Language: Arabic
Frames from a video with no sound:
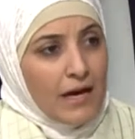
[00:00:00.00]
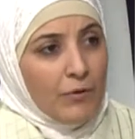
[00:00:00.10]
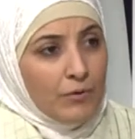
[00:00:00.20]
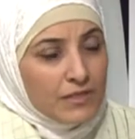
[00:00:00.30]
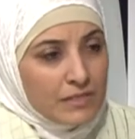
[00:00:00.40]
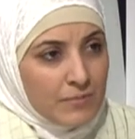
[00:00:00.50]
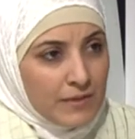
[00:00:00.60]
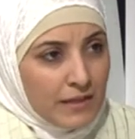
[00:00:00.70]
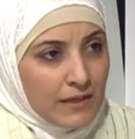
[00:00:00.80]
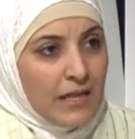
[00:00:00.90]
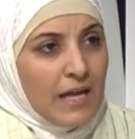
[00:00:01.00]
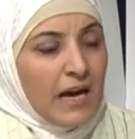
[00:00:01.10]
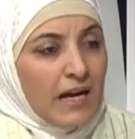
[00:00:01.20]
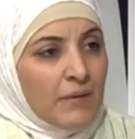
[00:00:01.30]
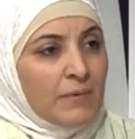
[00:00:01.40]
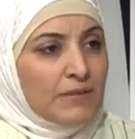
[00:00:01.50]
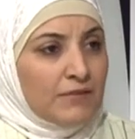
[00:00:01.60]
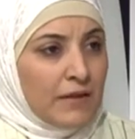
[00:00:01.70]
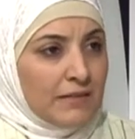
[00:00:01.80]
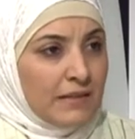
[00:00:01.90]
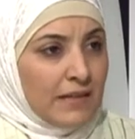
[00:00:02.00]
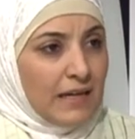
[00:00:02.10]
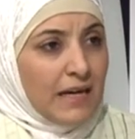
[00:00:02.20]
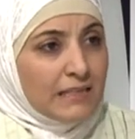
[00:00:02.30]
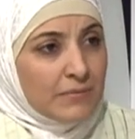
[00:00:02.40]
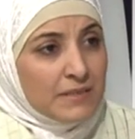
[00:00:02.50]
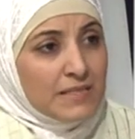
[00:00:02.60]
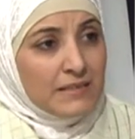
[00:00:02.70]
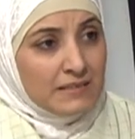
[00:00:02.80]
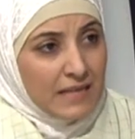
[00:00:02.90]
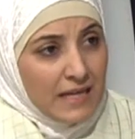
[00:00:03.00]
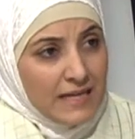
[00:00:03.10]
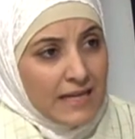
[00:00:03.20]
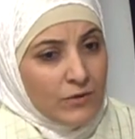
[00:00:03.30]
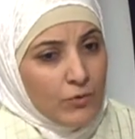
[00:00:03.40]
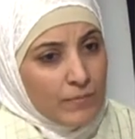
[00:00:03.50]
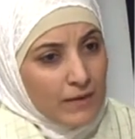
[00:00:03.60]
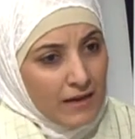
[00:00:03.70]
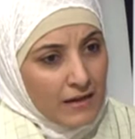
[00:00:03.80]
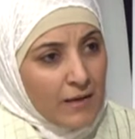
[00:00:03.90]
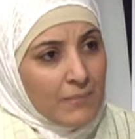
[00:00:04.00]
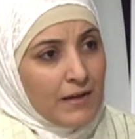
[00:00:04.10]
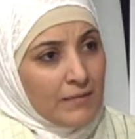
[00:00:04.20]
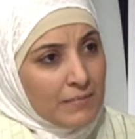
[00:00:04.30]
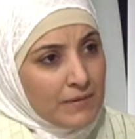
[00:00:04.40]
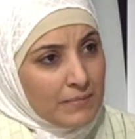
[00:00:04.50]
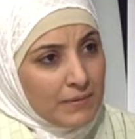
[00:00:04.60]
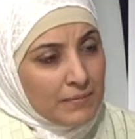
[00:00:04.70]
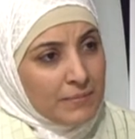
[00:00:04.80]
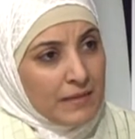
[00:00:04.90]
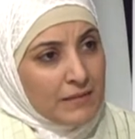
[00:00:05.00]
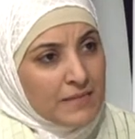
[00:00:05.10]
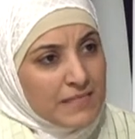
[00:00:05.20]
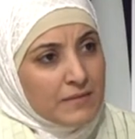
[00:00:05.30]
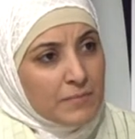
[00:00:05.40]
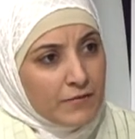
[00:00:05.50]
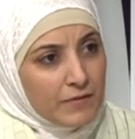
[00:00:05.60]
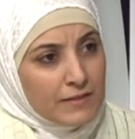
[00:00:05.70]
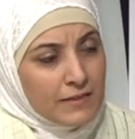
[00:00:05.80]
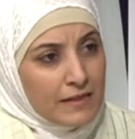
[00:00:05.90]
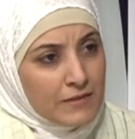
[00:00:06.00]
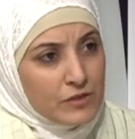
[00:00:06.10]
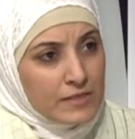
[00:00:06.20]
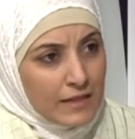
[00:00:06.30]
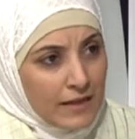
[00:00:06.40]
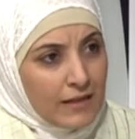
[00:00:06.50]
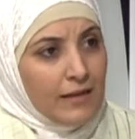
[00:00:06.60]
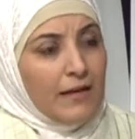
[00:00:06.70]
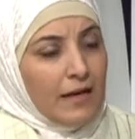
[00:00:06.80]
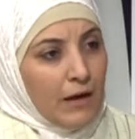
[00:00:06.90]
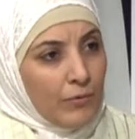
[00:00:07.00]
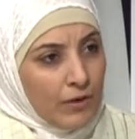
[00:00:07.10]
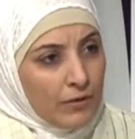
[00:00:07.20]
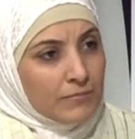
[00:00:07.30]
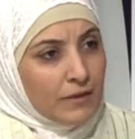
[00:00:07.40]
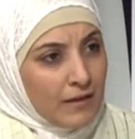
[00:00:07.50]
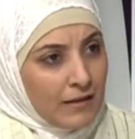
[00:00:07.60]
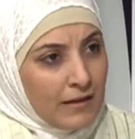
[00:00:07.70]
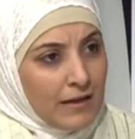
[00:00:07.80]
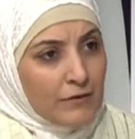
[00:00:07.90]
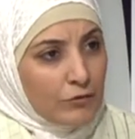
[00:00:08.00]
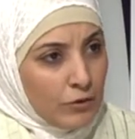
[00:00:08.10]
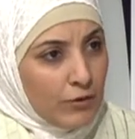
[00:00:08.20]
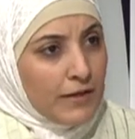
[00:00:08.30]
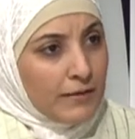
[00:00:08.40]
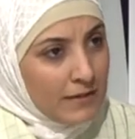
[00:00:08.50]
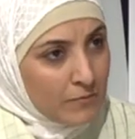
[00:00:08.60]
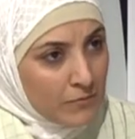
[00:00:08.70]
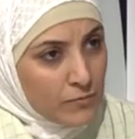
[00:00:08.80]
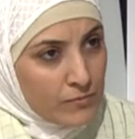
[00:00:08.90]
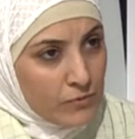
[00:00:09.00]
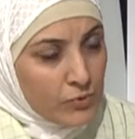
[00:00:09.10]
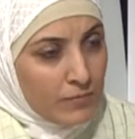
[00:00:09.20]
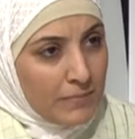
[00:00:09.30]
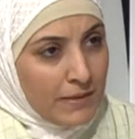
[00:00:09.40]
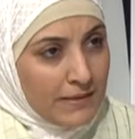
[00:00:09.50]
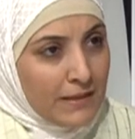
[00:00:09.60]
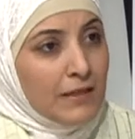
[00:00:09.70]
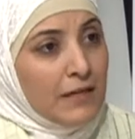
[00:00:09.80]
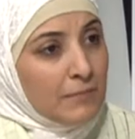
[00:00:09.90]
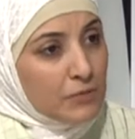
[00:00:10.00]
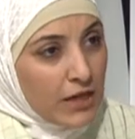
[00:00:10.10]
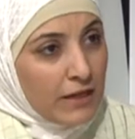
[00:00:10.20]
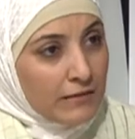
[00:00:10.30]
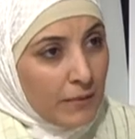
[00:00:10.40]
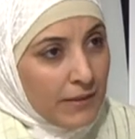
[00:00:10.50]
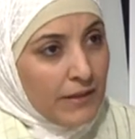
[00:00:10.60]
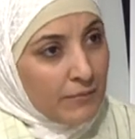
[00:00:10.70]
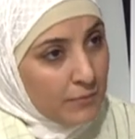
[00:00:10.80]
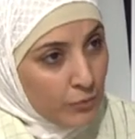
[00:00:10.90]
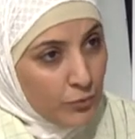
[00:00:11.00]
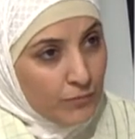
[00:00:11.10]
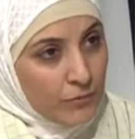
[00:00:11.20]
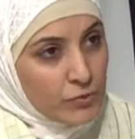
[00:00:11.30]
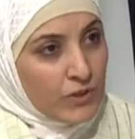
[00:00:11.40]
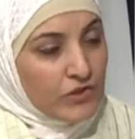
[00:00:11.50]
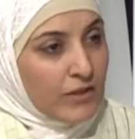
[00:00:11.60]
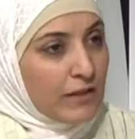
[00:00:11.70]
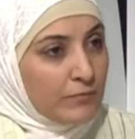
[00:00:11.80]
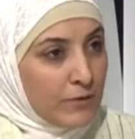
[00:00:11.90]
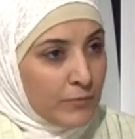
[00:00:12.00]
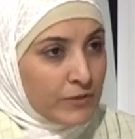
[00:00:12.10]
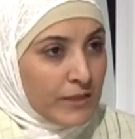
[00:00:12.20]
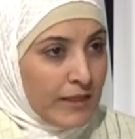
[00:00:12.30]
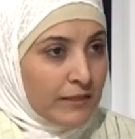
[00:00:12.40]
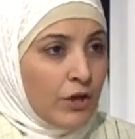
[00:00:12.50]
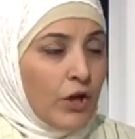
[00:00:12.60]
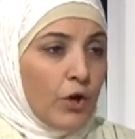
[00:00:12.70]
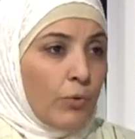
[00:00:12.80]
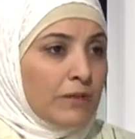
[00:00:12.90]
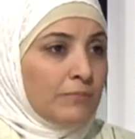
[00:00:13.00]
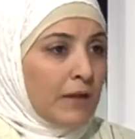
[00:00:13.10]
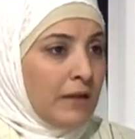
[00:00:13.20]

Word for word: او الاسبرين على معده فاضيه هذا بيزيد يعني هو كعمل بي يعني بيزيد من افراز الاتش سي ال او حمض الهيدروكلوريك اللي موجود بالمعده بشكل طبيعي بيكون موجود عشان هضم البروتينات وهضم